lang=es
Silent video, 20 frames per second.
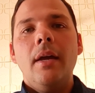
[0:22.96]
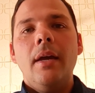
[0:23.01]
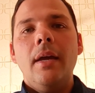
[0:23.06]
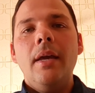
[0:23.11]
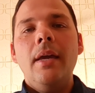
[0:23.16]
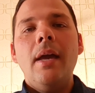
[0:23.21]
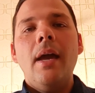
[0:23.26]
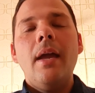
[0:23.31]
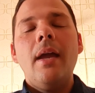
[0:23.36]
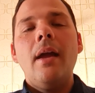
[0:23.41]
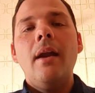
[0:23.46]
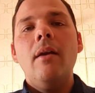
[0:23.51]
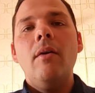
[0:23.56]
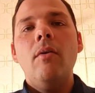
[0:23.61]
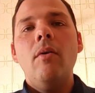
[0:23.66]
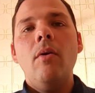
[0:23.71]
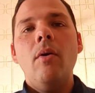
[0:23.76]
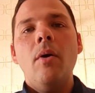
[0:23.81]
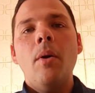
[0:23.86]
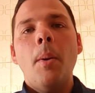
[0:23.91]
Y hay
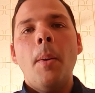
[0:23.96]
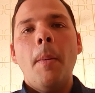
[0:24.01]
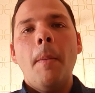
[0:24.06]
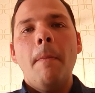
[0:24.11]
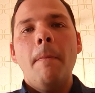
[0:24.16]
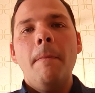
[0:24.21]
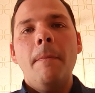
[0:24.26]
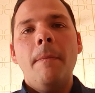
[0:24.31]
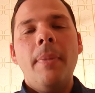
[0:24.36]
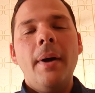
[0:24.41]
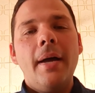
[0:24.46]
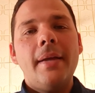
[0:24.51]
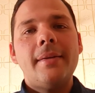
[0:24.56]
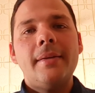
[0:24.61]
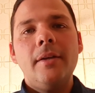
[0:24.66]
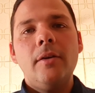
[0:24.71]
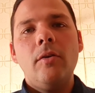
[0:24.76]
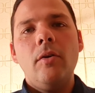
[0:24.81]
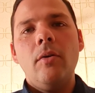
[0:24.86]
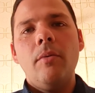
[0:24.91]
algo
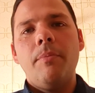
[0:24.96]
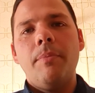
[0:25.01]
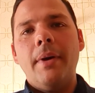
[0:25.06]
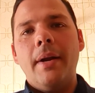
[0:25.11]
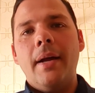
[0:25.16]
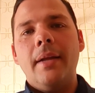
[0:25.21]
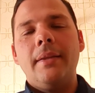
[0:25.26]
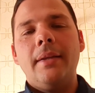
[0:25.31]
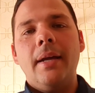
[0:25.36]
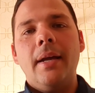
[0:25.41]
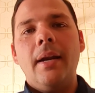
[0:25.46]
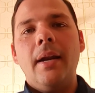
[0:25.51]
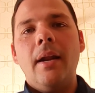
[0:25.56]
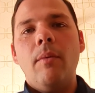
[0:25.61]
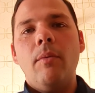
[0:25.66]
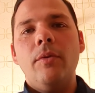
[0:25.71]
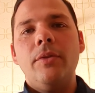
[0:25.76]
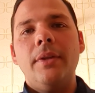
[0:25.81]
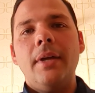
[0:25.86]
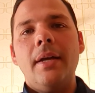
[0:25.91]
básico para atraer la
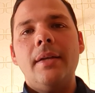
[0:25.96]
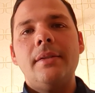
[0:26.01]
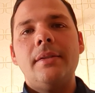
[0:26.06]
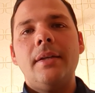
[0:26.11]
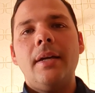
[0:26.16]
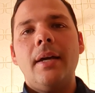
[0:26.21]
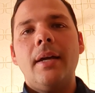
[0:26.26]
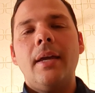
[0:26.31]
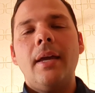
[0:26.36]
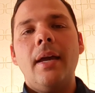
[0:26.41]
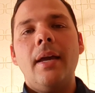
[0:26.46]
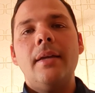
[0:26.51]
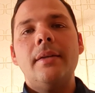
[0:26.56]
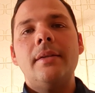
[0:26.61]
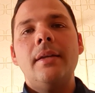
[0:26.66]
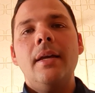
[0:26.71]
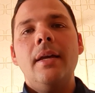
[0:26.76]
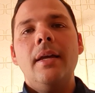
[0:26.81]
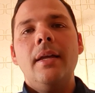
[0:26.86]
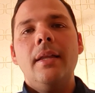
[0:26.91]
abundancia que
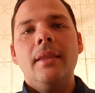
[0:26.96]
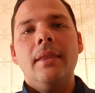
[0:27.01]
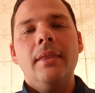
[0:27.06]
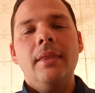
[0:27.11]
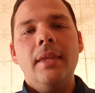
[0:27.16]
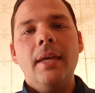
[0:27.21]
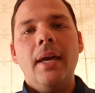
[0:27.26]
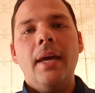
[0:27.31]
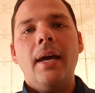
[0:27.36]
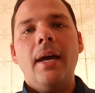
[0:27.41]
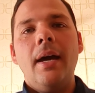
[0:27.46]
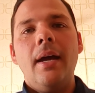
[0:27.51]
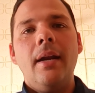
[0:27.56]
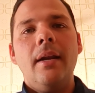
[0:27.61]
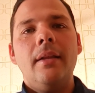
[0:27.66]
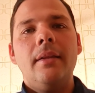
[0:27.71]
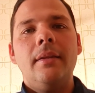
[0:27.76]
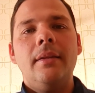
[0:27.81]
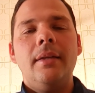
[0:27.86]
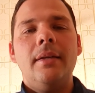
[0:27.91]
es
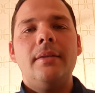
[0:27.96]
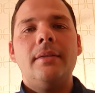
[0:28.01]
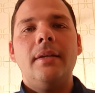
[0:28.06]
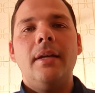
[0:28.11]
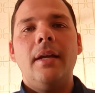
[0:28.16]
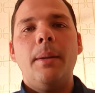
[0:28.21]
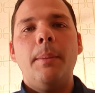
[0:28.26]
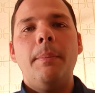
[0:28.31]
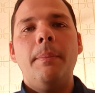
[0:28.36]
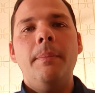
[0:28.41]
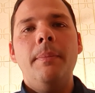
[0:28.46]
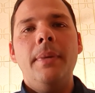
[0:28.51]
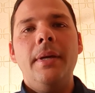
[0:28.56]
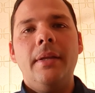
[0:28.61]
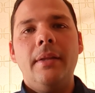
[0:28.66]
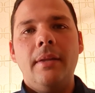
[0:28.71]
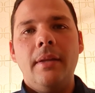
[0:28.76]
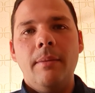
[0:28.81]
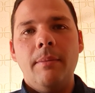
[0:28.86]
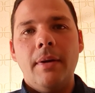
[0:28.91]
dejar de ser
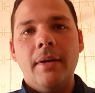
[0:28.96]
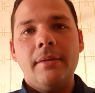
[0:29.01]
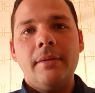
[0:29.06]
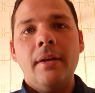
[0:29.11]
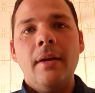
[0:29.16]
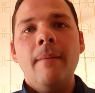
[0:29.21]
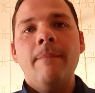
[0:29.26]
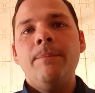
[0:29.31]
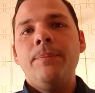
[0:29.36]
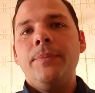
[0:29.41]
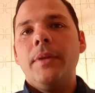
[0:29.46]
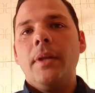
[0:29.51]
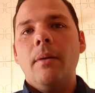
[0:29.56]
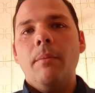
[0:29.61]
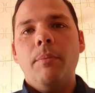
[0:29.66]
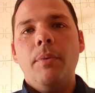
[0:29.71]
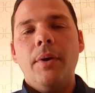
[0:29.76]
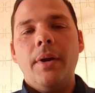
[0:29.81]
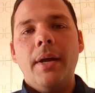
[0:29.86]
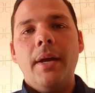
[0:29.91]
víctimas
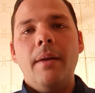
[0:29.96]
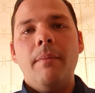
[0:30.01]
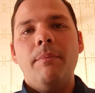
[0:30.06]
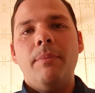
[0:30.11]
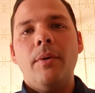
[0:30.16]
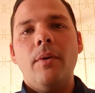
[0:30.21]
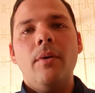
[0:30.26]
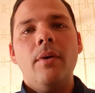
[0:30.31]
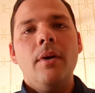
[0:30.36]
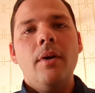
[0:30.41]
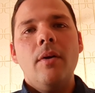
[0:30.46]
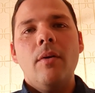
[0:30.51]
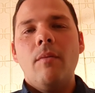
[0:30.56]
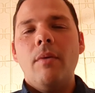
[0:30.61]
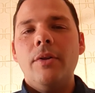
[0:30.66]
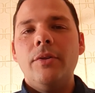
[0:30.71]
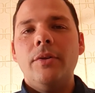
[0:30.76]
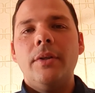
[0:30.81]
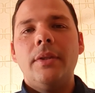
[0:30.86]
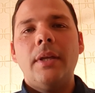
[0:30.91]
por ejemplo,
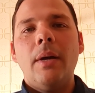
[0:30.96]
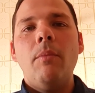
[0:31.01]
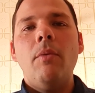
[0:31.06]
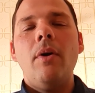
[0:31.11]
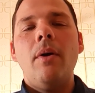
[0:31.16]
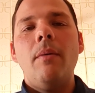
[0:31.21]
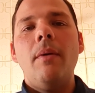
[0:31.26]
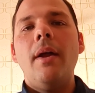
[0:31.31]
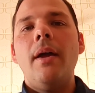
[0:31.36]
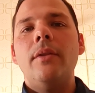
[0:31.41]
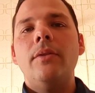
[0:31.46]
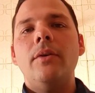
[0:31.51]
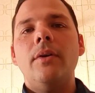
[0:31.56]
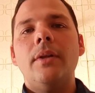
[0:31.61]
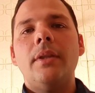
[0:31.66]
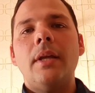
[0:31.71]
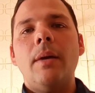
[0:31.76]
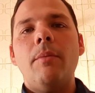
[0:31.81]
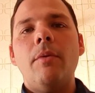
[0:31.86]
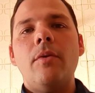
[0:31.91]
cuando estamos hablando,
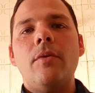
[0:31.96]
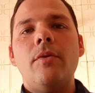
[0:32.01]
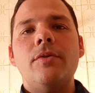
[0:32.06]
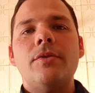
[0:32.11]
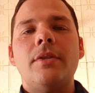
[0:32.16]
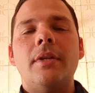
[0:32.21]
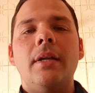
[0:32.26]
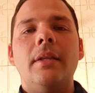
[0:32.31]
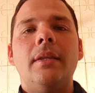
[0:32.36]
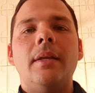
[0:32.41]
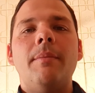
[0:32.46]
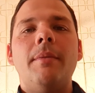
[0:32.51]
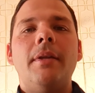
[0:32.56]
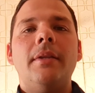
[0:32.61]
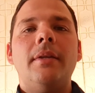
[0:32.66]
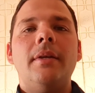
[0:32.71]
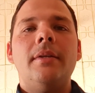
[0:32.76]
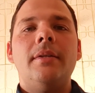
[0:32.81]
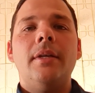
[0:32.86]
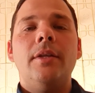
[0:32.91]
estamos
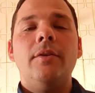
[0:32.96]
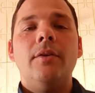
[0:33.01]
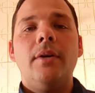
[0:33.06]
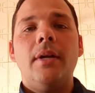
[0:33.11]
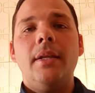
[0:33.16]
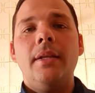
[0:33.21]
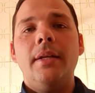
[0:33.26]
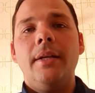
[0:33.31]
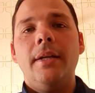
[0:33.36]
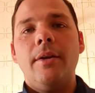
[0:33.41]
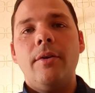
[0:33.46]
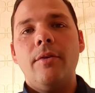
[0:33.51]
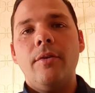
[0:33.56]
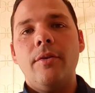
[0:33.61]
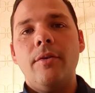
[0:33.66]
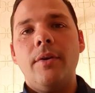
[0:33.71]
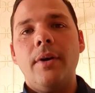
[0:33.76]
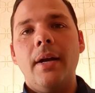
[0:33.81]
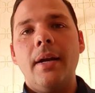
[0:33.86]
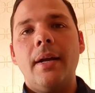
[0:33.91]
constantemente diciendo que el dinero no
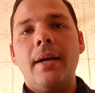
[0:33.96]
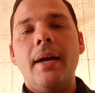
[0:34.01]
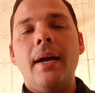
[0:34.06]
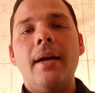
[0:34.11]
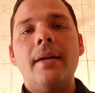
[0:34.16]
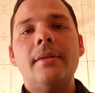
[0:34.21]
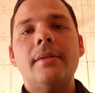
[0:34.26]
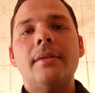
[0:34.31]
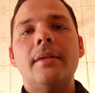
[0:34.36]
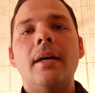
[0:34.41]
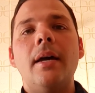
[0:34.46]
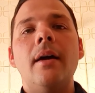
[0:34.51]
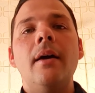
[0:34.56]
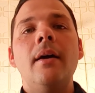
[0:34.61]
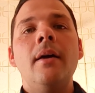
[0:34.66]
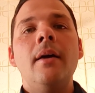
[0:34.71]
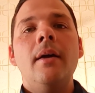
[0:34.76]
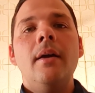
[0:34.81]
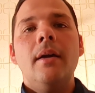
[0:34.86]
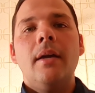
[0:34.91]
nos alcanza,
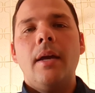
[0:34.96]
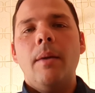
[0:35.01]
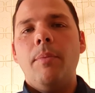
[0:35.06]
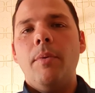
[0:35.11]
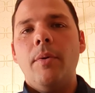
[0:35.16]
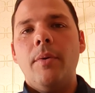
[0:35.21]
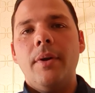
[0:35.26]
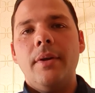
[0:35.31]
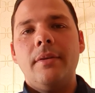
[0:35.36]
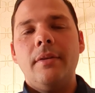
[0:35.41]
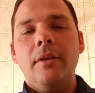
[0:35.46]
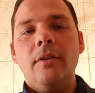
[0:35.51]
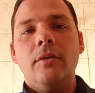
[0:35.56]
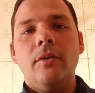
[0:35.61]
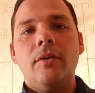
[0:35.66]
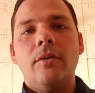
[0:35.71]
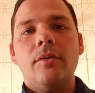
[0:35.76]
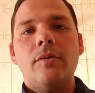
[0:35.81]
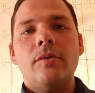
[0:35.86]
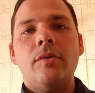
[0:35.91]
que pobrecito
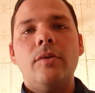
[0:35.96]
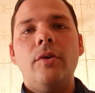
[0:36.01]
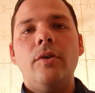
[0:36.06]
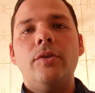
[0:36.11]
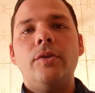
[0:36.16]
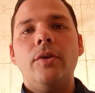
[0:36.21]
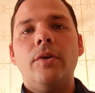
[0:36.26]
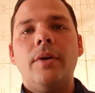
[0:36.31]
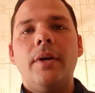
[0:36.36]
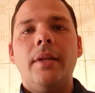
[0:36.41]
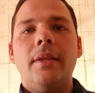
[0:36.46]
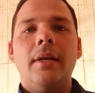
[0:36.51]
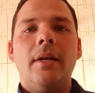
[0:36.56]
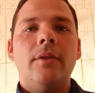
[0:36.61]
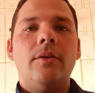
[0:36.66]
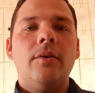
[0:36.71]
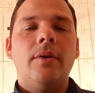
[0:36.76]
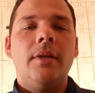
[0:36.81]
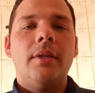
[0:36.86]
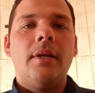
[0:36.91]
nosotros, que
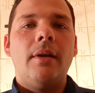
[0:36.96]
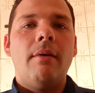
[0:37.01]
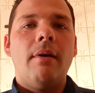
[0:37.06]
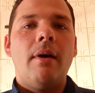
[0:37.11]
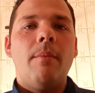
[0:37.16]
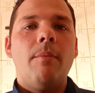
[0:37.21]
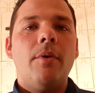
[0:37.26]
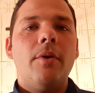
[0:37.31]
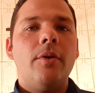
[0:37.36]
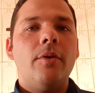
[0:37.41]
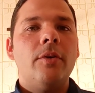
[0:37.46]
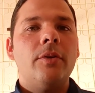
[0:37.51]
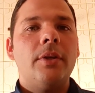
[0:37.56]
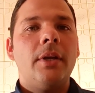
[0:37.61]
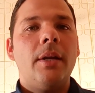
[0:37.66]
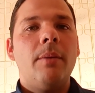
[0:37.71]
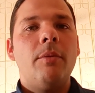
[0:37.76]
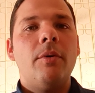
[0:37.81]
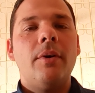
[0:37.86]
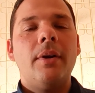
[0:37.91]
tanto que trabajamos y no
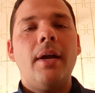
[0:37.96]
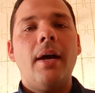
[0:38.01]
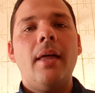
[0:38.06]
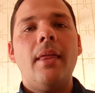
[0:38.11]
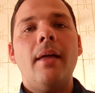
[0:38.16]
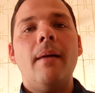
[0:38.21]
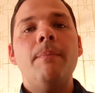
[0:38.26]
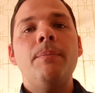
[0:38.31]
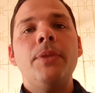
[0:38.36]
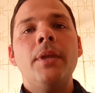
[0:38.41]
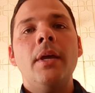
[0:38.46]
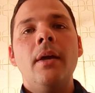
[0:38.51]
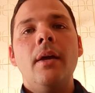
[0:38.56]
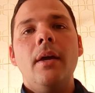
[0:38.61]
tenemos nada.